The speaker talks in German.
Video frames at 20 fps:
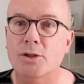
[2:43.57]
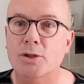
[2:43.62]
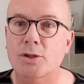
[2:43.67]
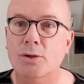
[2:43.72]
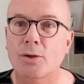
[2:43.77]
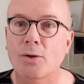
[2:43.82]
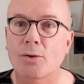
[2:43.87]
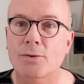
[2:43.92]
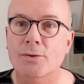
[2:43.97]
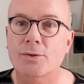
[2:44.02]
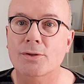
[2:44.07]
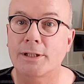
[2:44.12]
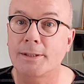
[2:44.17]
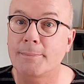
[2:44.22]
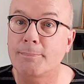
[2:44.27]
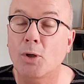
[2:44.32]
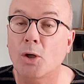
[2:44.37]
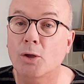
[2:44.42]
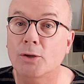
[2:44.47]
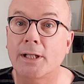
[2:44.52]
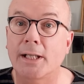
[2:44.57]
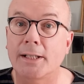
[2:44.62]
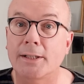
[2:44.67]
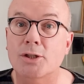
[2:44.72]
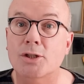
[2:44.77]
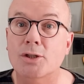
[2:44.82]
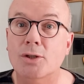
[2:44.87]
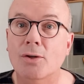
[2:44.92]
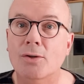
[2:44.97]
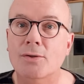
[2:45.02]
Chance, gib Gott eine
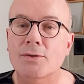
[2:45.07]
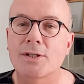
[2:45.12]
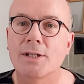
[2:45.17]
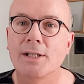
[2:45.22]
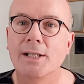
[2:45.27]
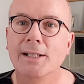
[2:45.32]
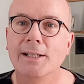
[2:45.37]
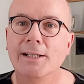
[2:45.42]
Chance,